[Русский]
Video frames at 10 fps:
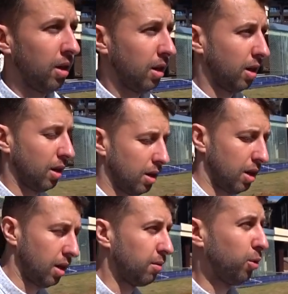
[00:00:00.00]

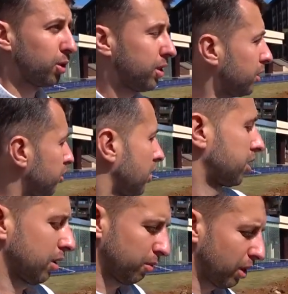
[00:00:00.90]
А, вот здесь у нас
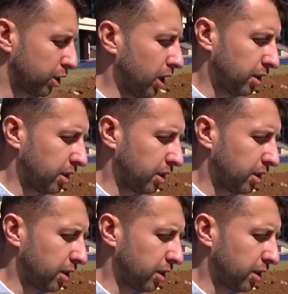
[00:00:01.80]
большая